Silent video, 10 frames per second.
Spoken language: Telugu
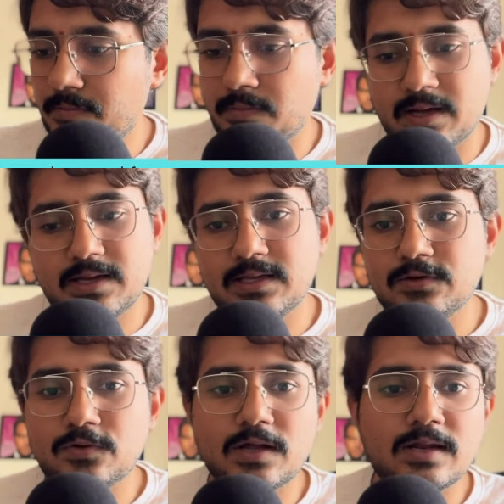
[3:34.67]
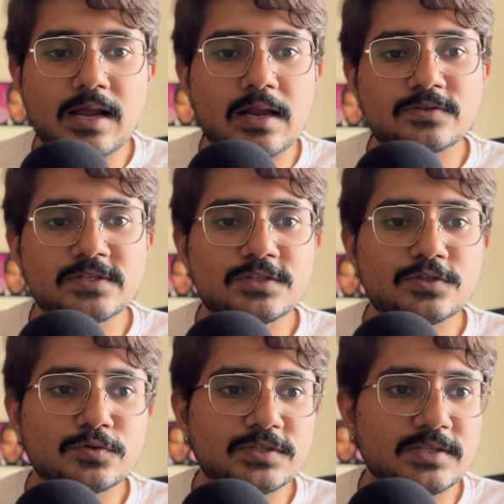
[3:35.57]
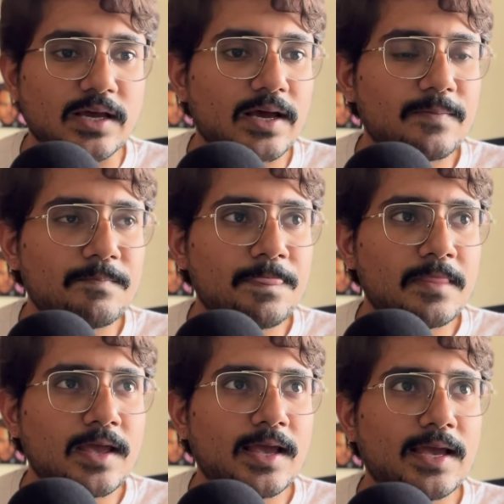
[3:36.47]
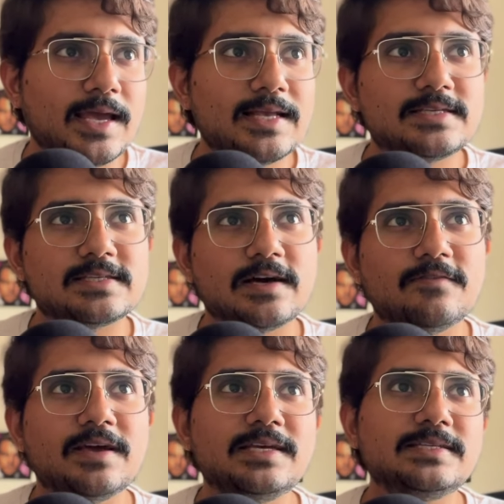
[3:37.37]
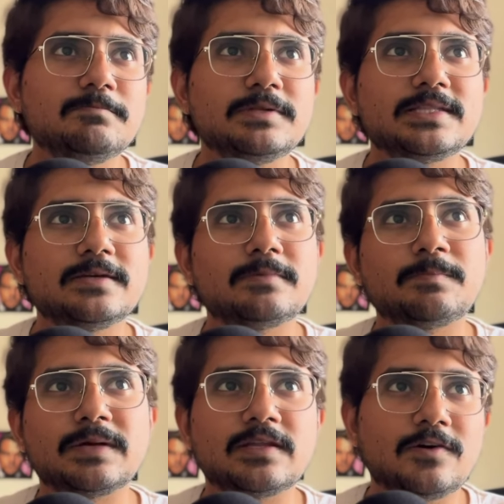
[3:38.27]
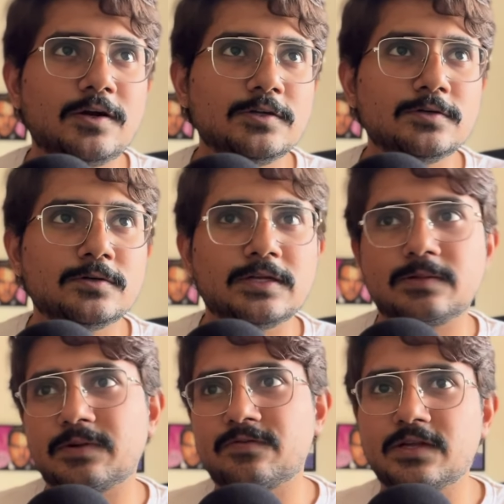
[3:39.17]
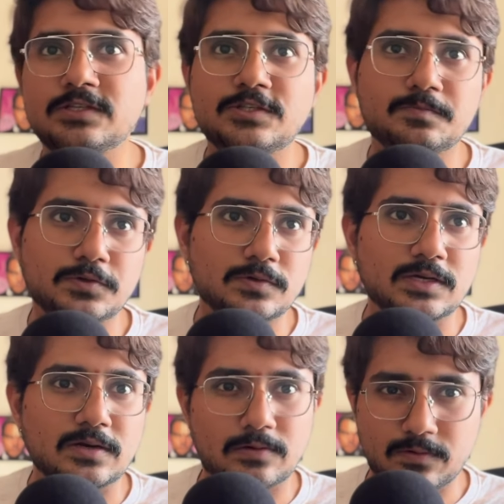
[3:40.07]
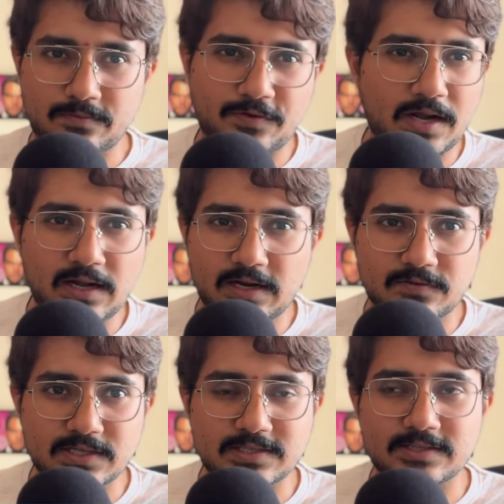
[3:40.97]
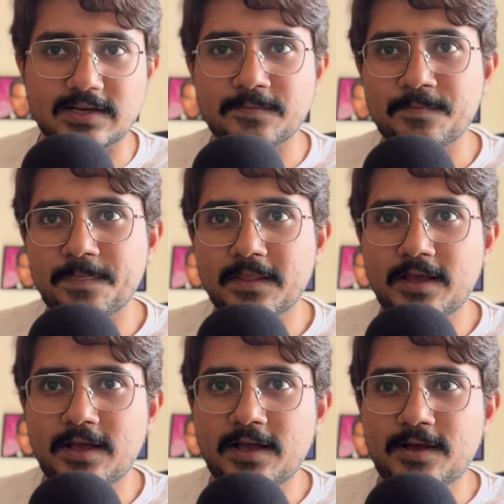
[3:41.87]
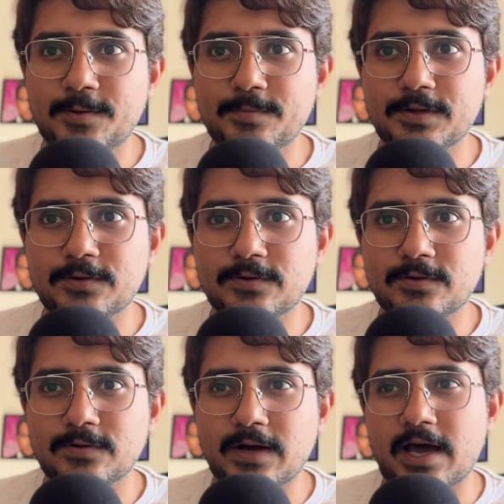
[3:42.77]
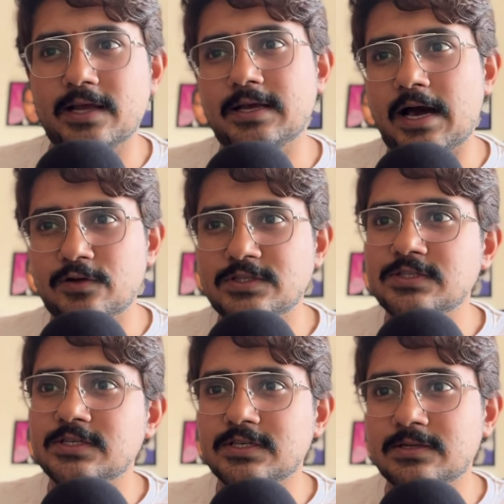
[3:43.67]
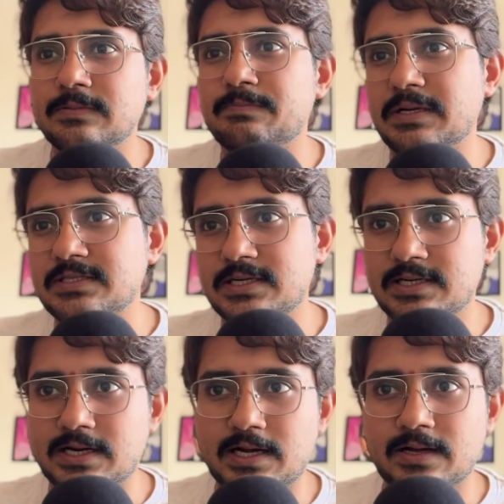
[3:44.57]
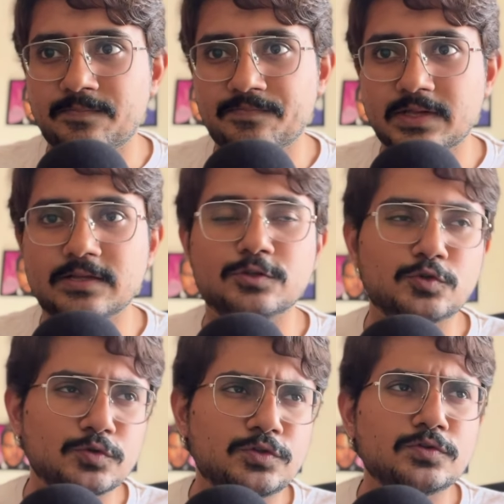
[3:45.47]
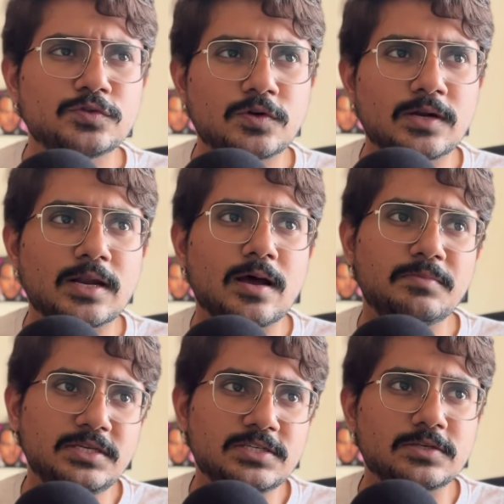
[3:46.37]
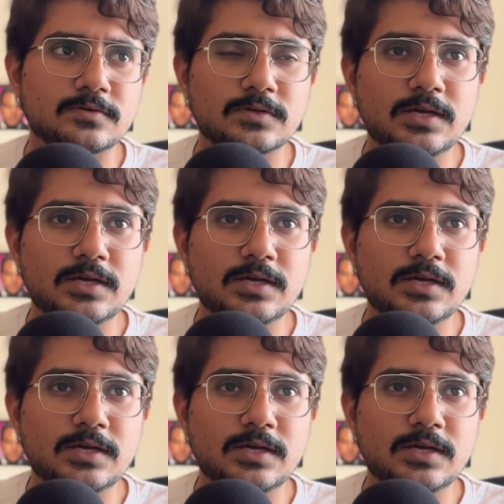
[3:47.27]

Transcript: మరి ఇది కూడా నేను ఆలోచించి చూస్తే ఇట్స్ అ వెరీ సింపుల్ థింగ్ మన పెద్దవాళ్ళు లేదా మన ఫ్రెండ్స్ చెప్తూ ఉంటారు ఫ్రెండ్లీ అడ్వైస్ కింద మీరు అరే ఆలోచించి పని చేయండి రా లేదా చూసి చూసుకోండి రా మీ ఇష్టం